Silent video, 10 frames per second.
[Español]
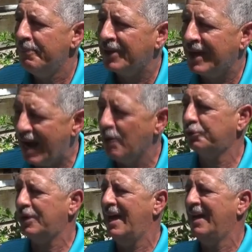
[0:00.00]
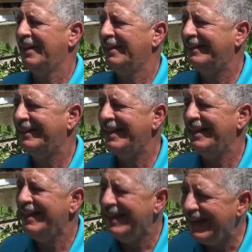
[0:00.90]
causa de
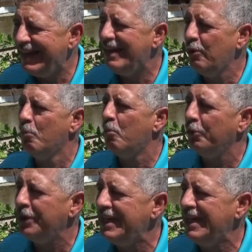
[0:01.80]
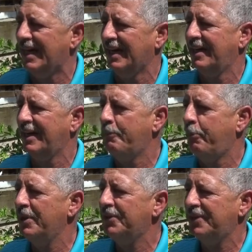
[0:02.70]
neumonía, que
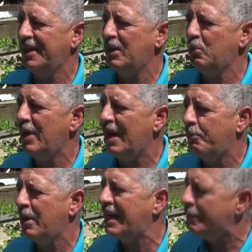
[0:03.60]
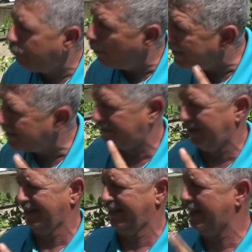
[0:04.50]
puede ser una, que puede
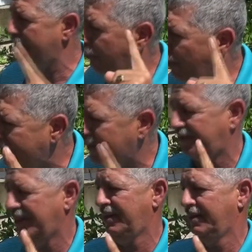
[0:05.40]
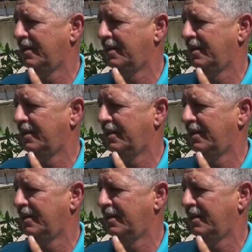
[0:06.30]
ser, que puede ser